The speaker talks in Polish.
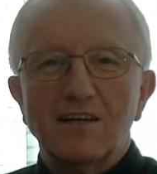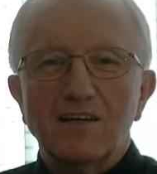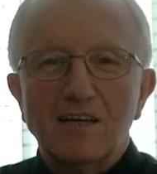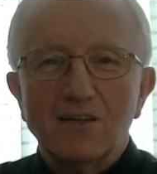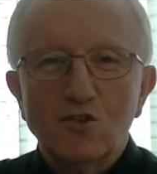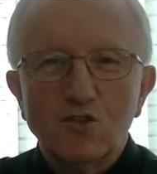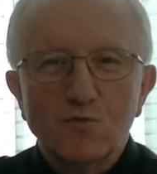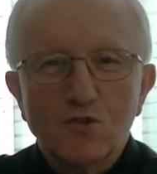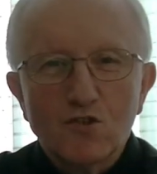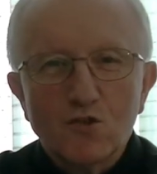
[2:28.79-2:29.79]
Kiedyś
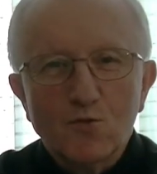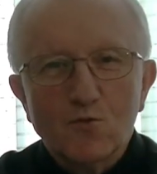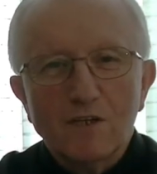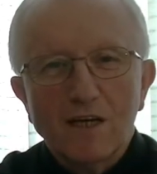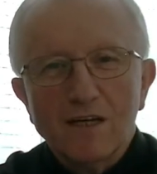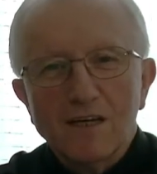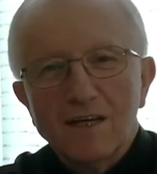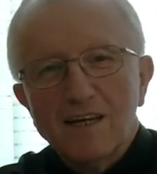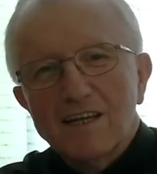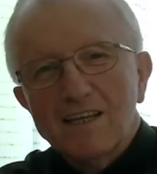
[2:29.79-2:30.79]
przy studniach,
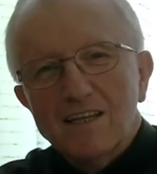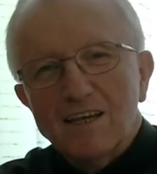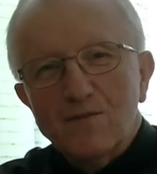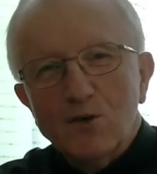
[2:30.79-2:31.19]
na